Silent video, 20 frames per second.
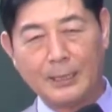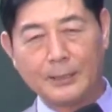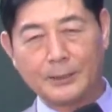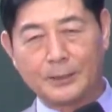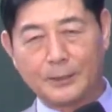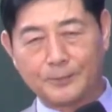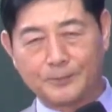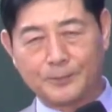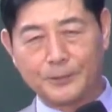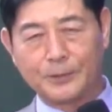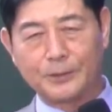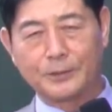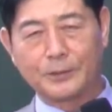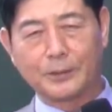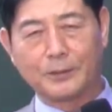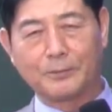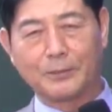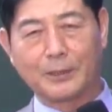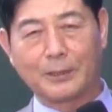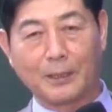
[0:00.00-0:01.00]
지분이
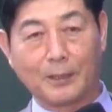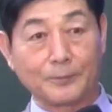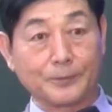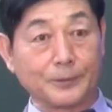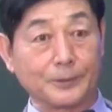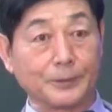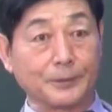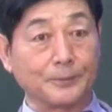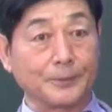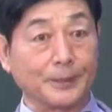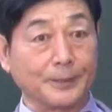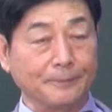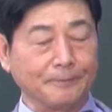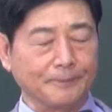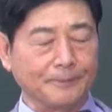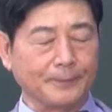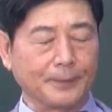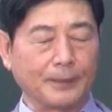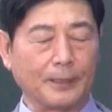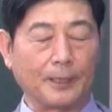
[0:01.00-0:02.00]
저것만 다 없어지면
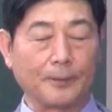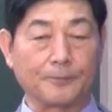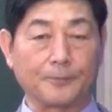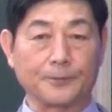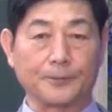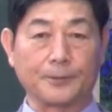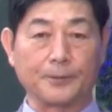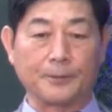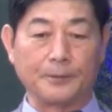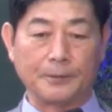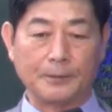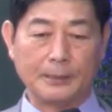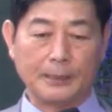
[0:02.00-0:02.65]
앞으로